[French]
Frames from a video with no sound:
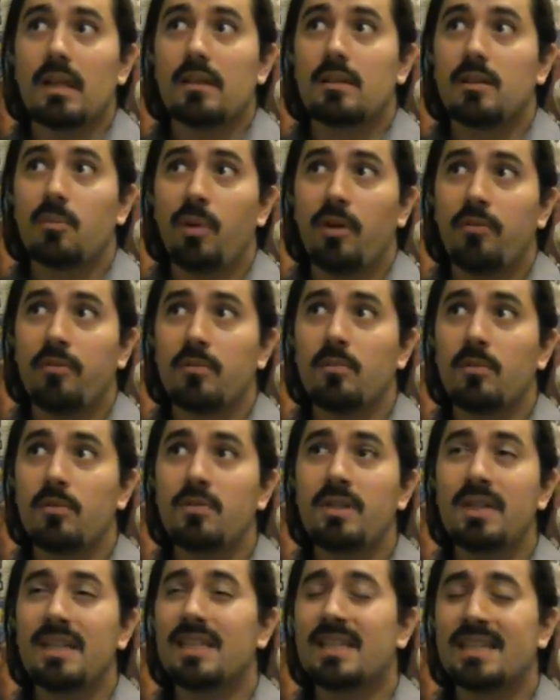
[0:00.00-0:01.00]
c'est parfaitement
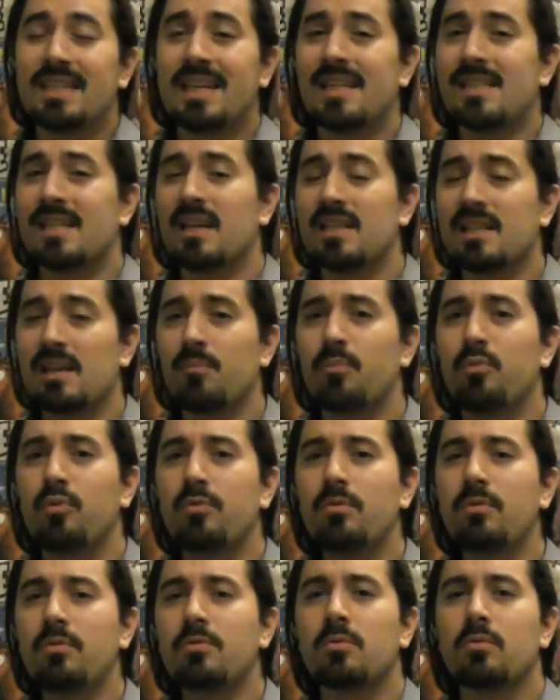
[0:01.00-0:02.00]
logique. J'aime
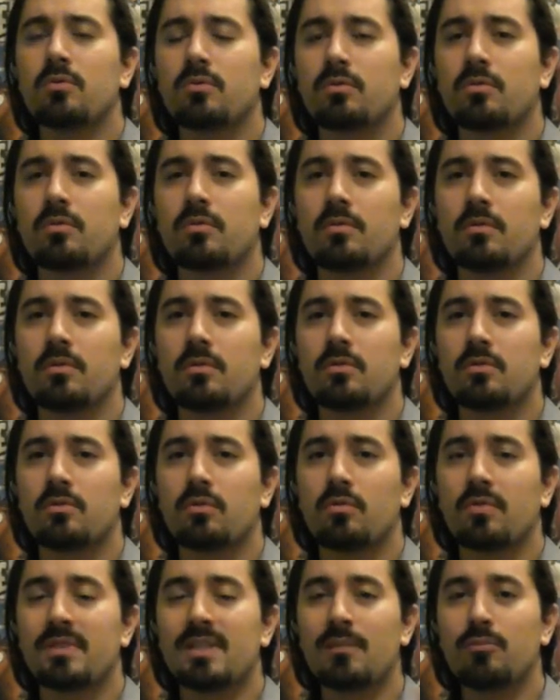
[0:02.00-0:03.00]
beaucoup ce,
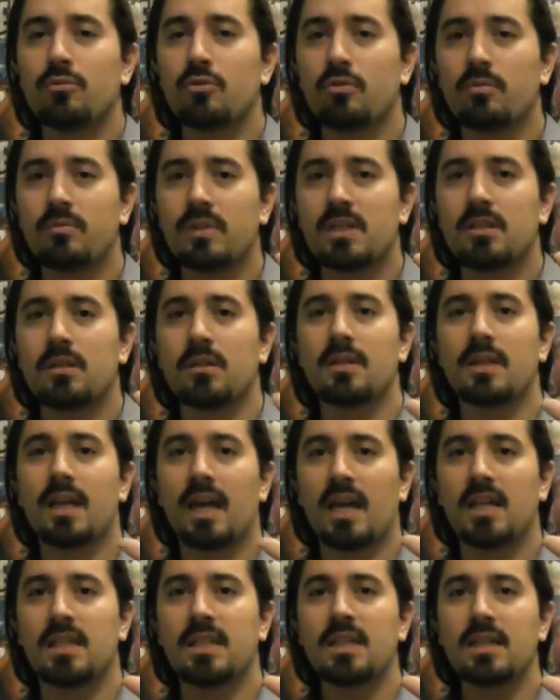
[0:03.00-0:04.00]
concept de méchant
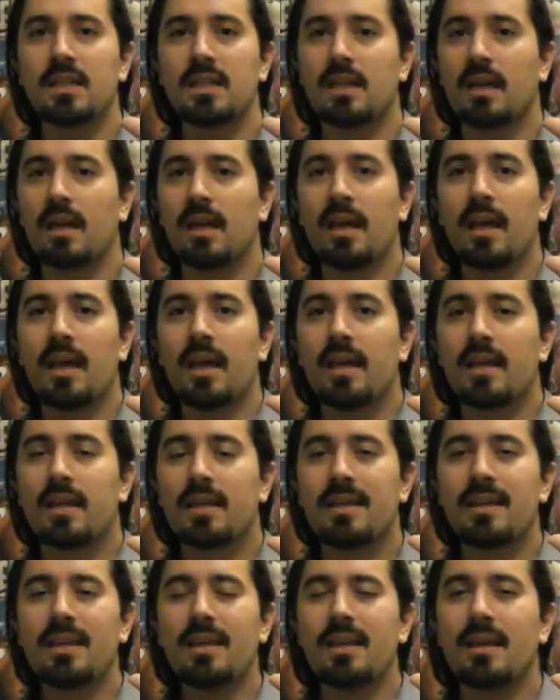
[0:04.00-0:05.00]
tragique
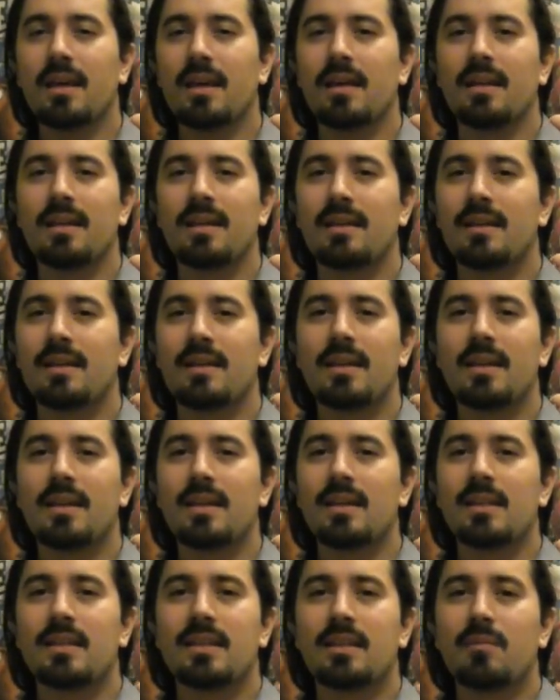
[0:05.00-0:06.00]
qui, euh,
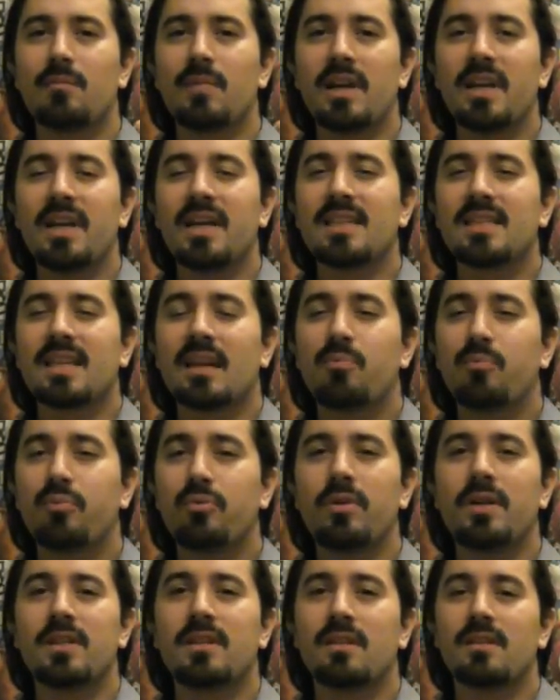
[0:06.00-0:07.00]
qui malgré ce qu'elle
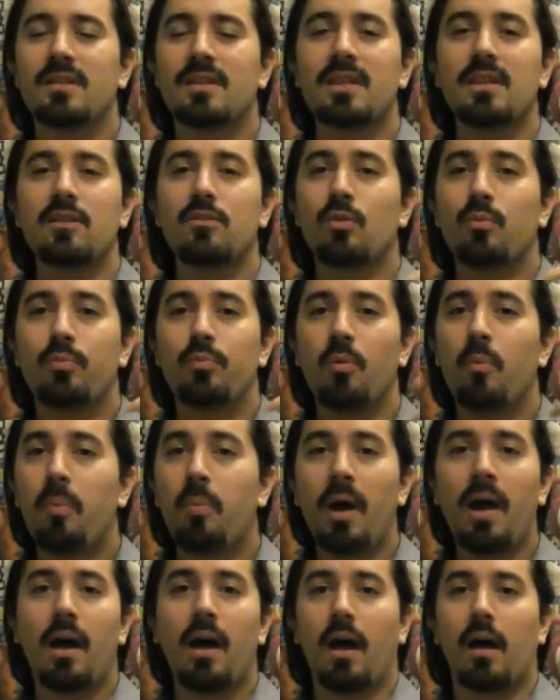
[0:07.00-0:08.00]
pourrait tenter, ne peut
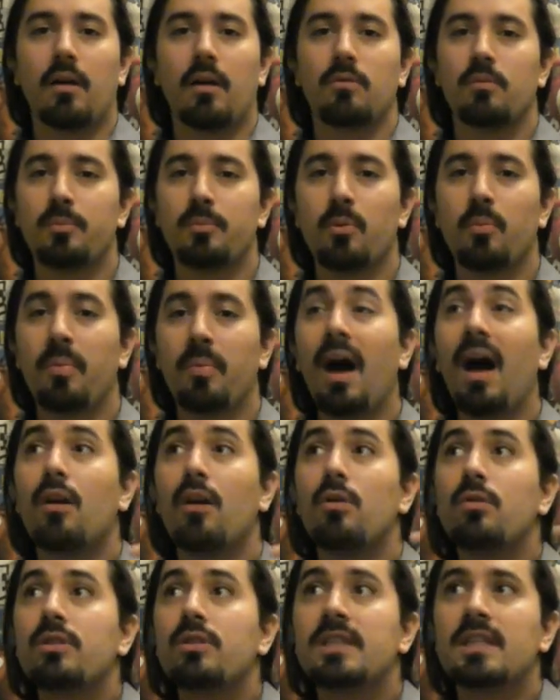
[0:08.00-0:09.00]
pas, ne peut pas,
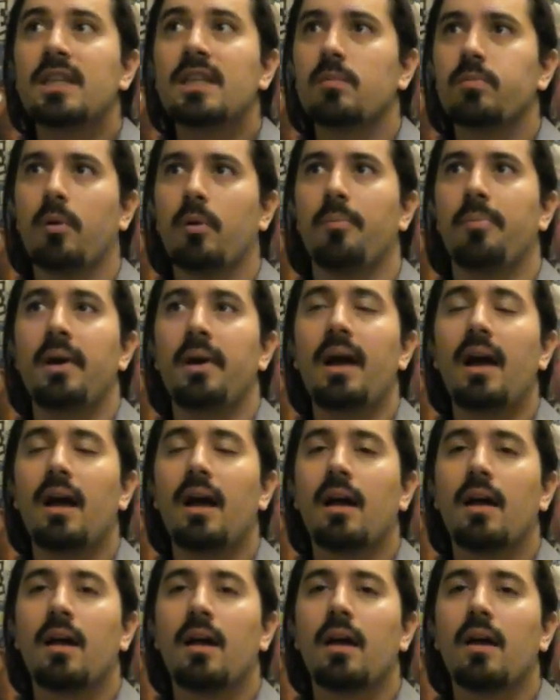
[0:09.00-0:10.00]
logiquement
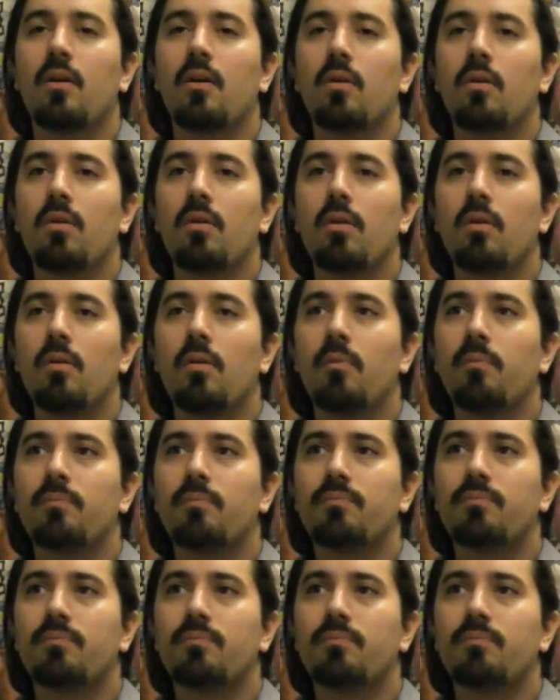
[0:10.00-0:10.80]
pas, euh,